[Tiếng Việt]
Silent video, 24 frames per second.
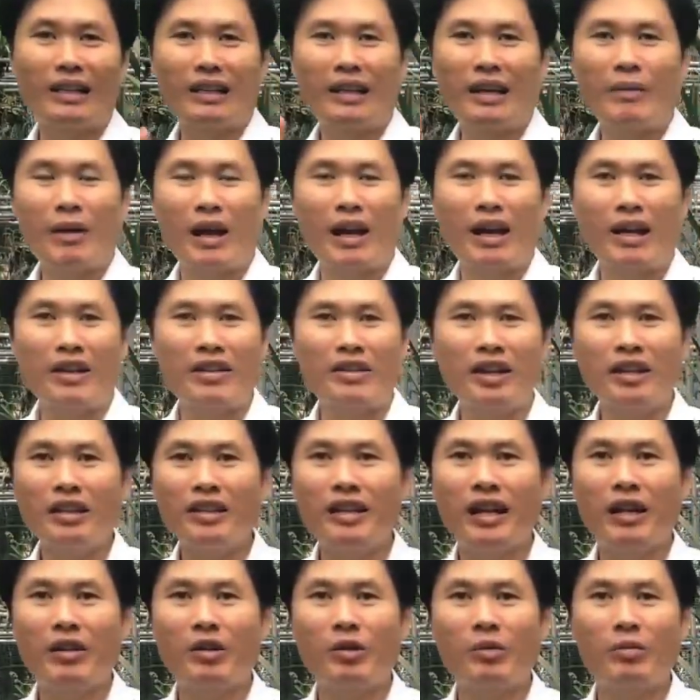Các bạn hãy nhấn
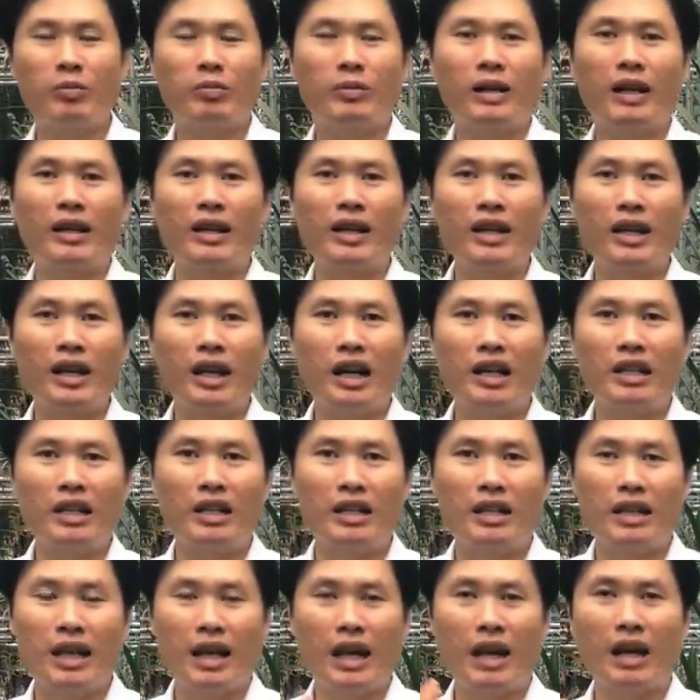vào nút đăng ký kênh
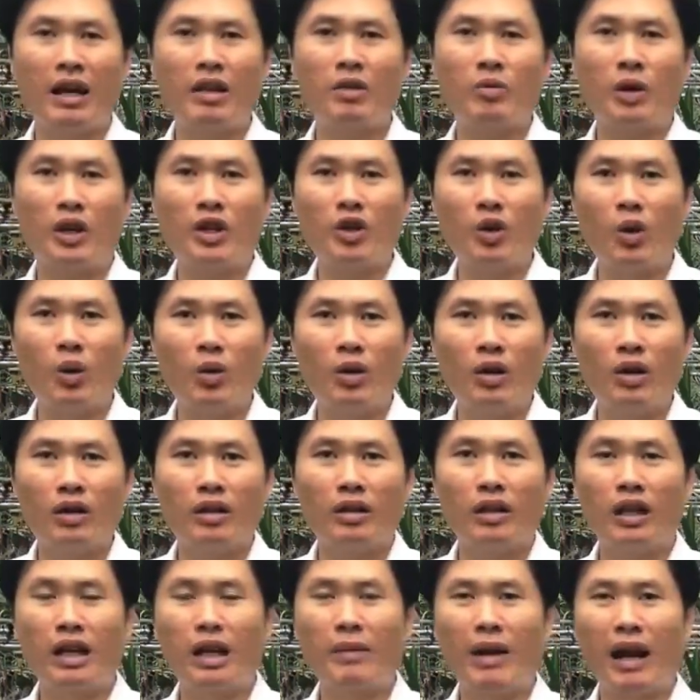và hình quả chuông
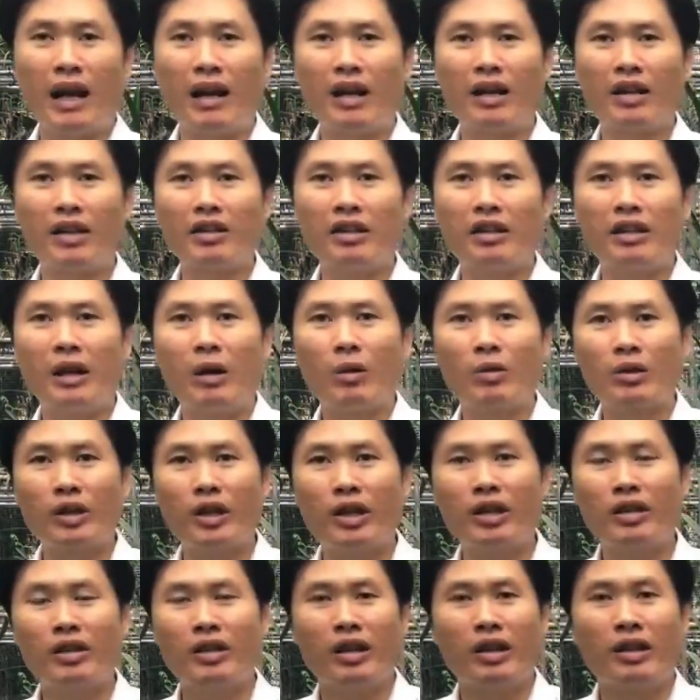để các bạn là người đầu
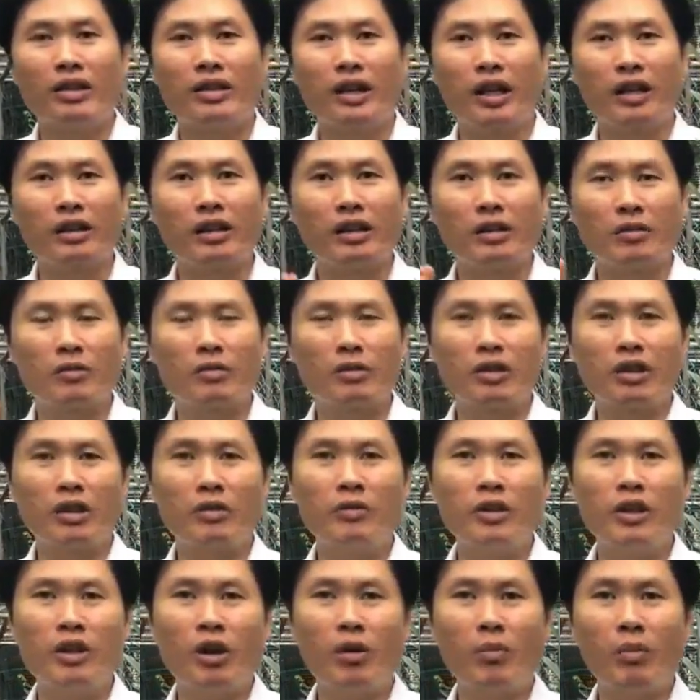tiên nhận được
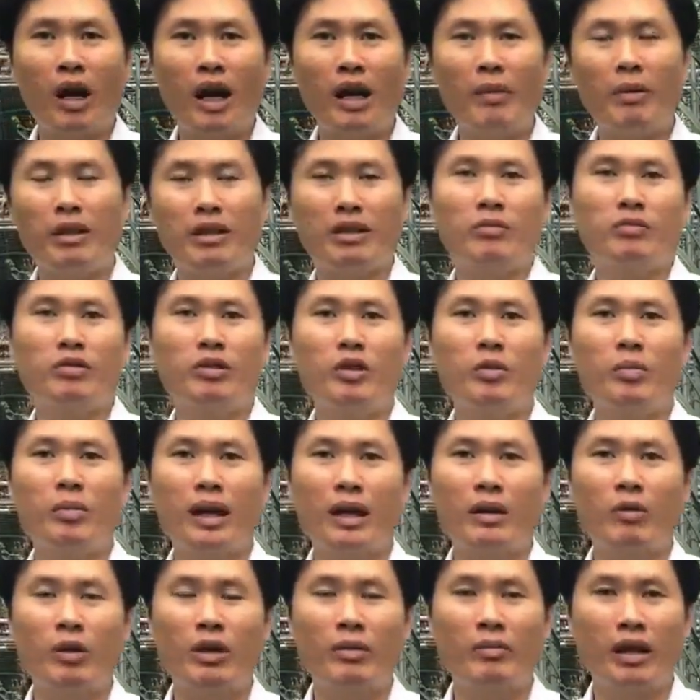những video mới bên công ty
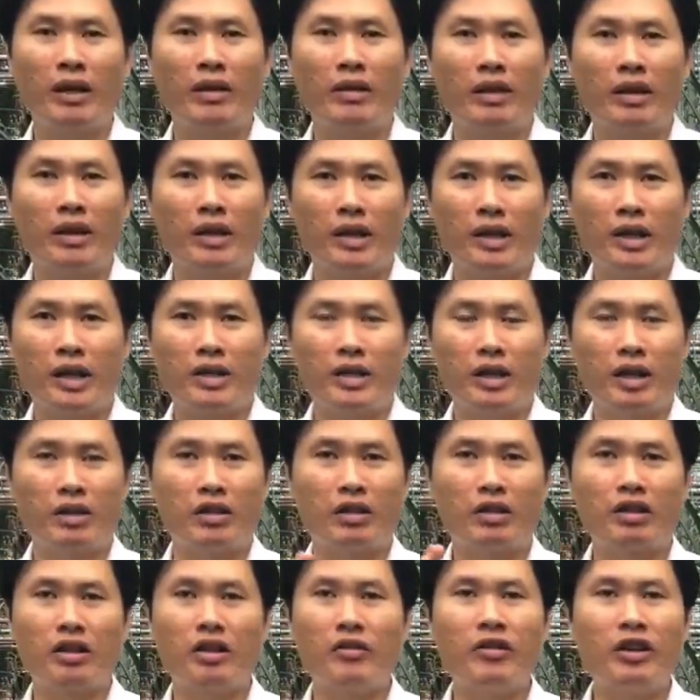Mai Huy mình, và nhận
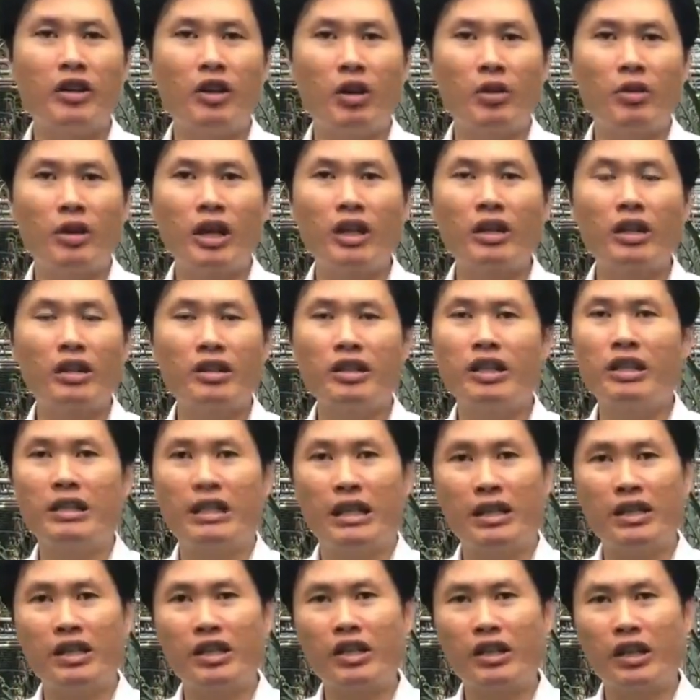được những video kiến thức chia
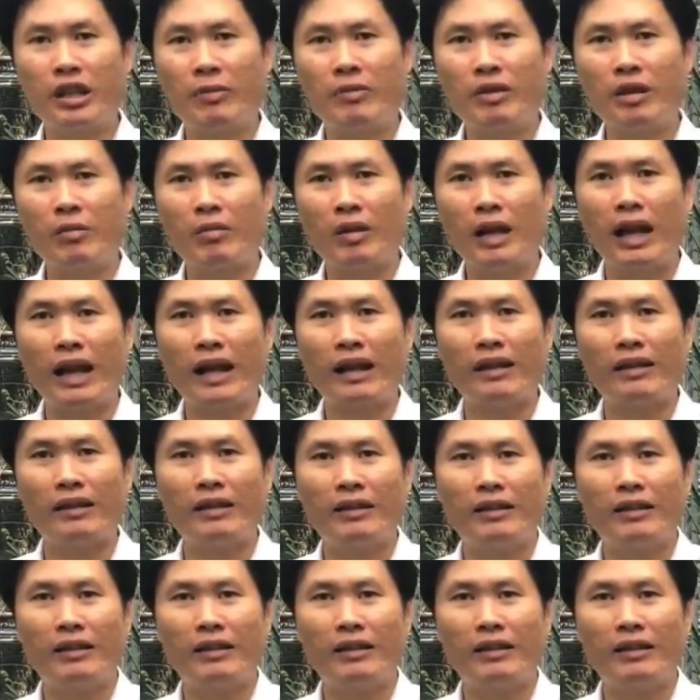sẻ kinh nghiệm trồng lan.